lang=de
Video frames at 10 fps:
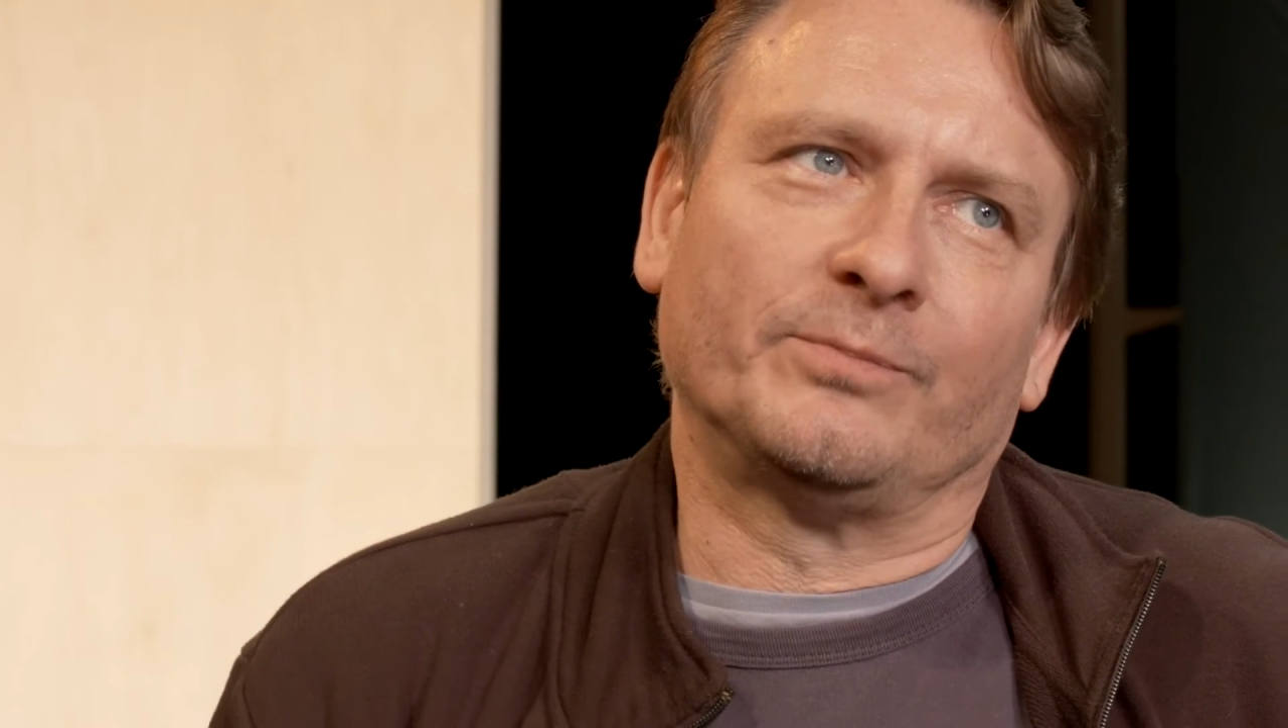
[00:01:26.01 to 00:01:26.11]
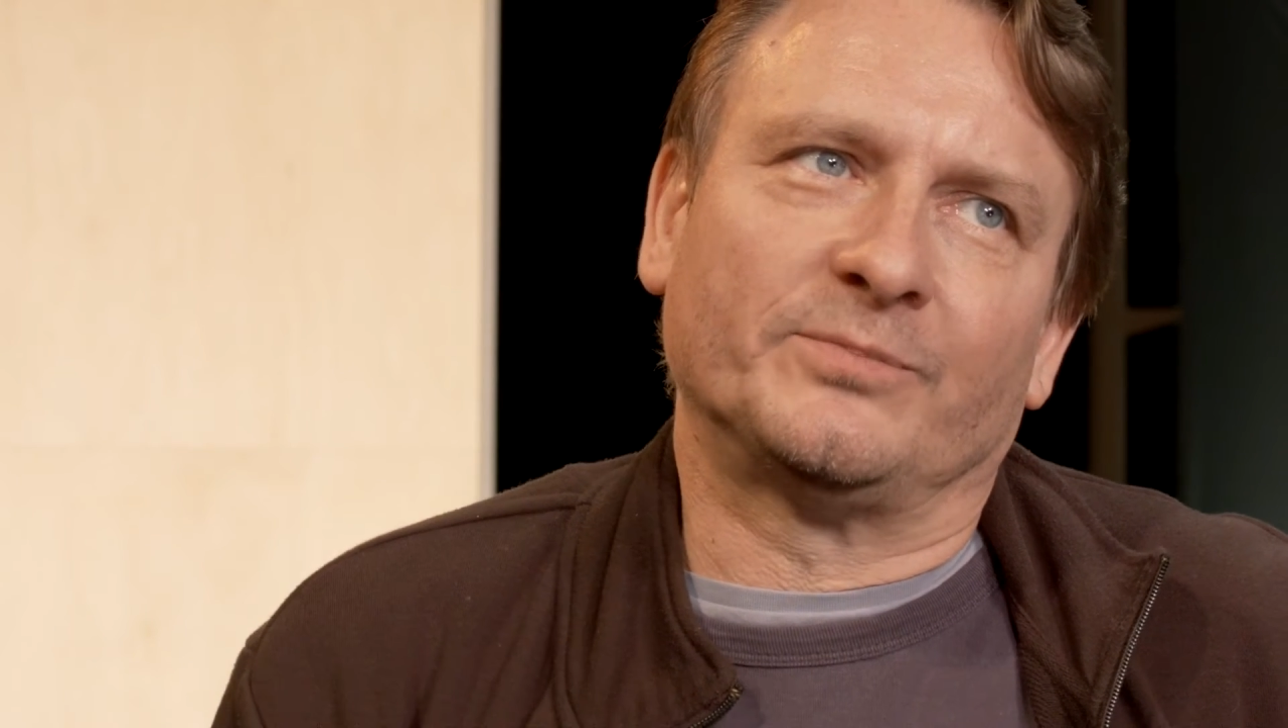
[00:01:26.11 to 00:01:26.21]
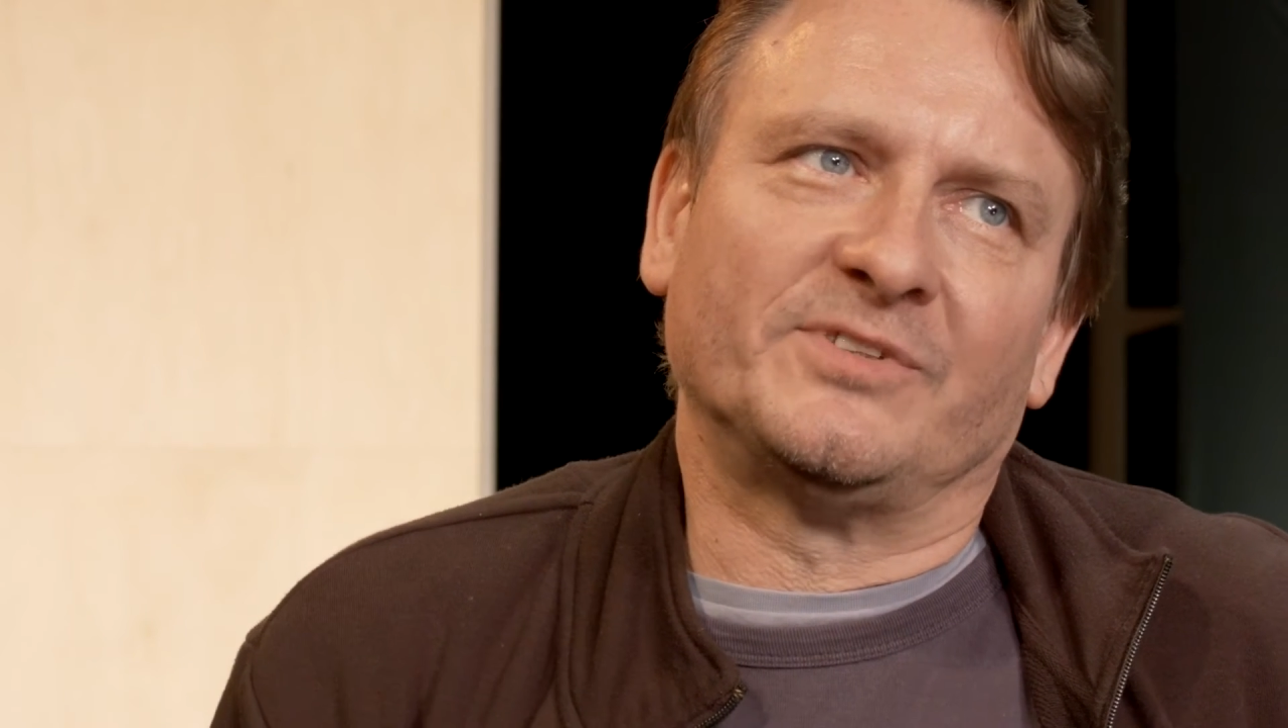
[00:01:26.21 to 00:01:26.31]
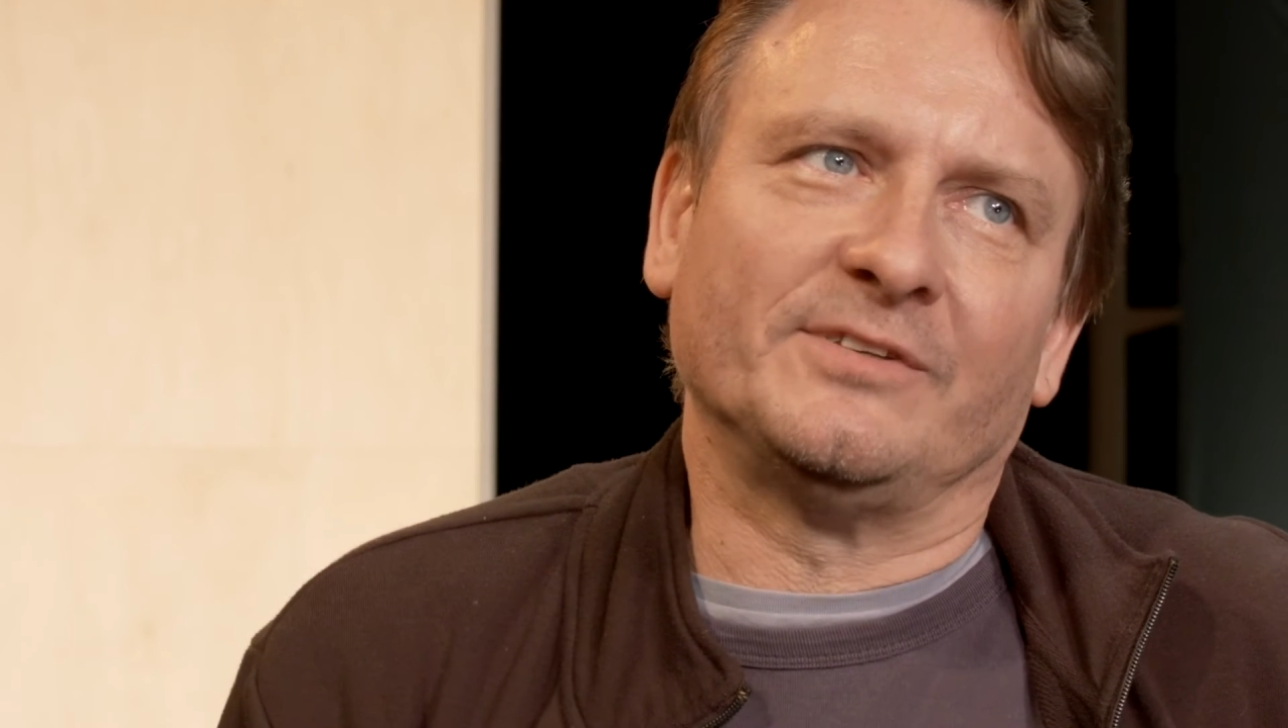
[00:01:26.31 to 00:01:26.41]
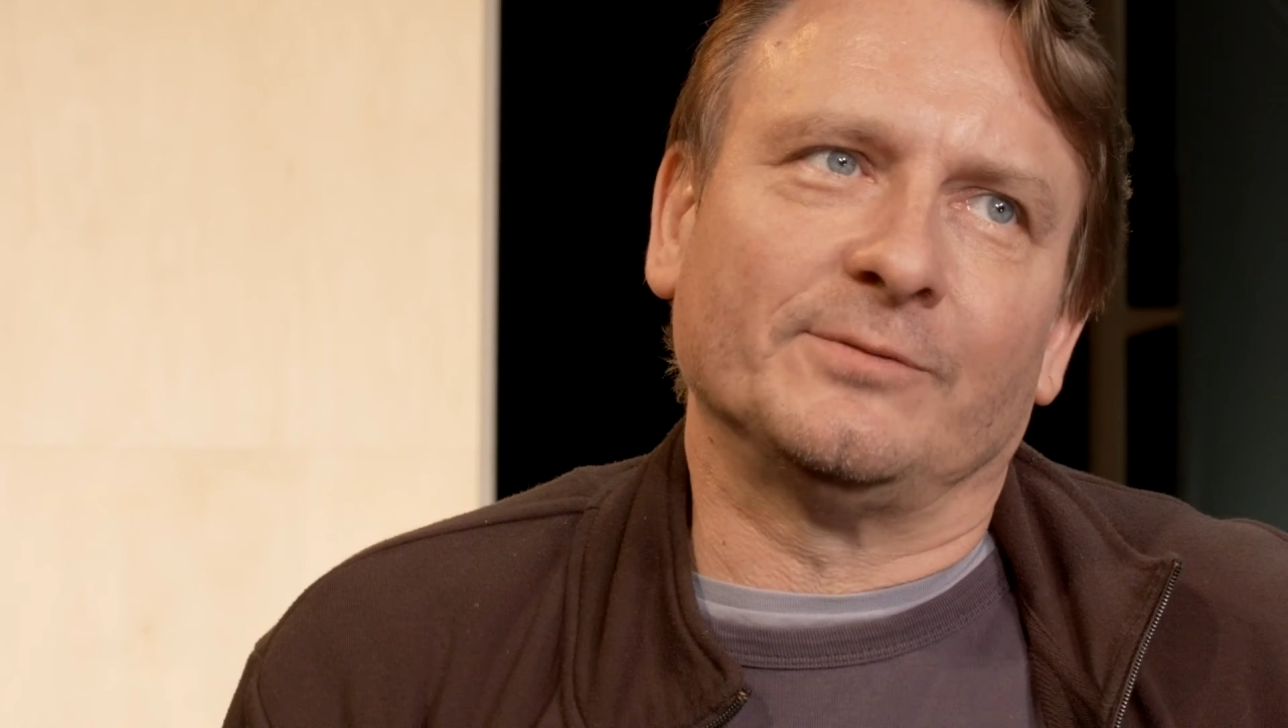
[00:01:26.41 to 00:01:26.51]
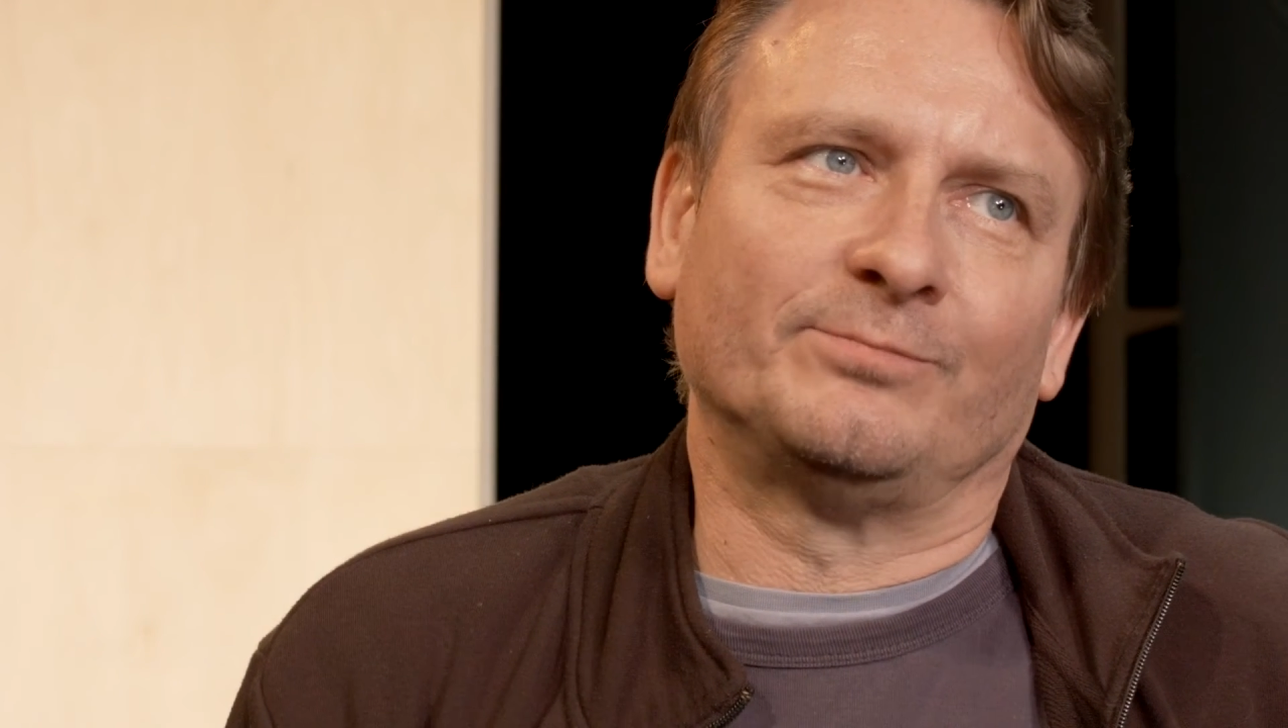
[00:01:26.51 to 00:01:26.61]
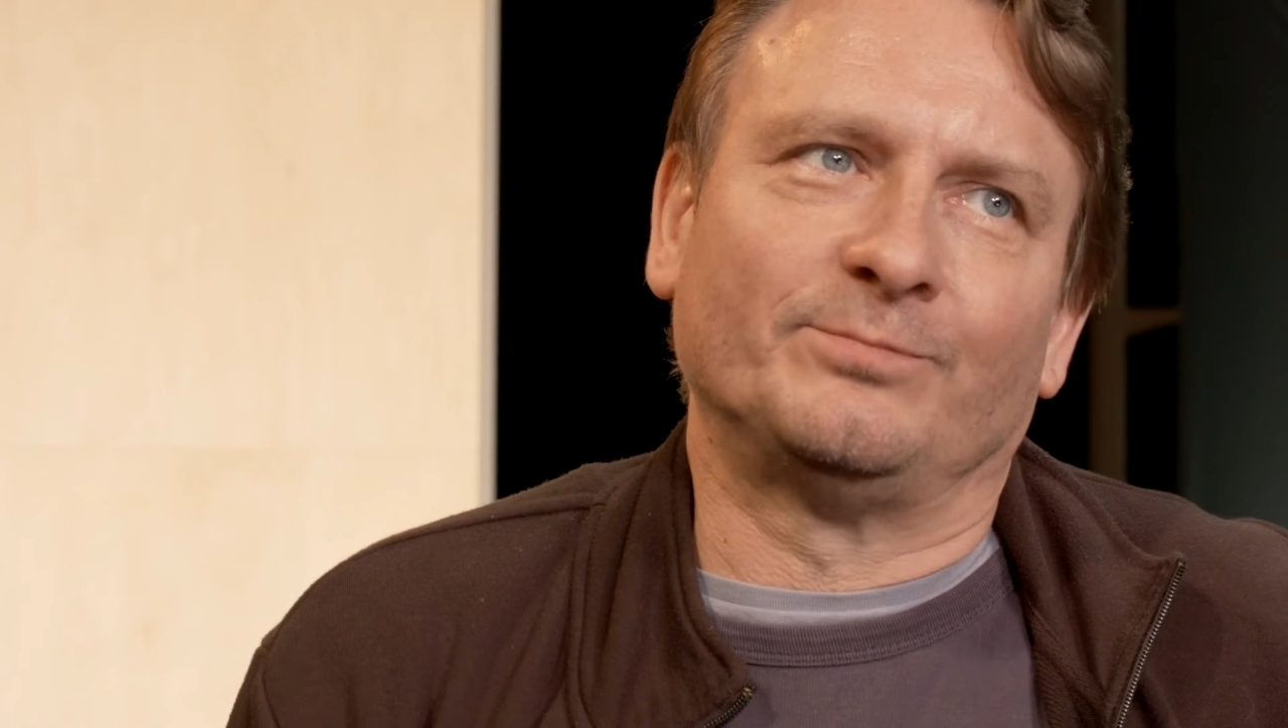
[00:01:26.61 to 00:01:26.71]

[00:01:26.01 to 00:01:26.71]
sie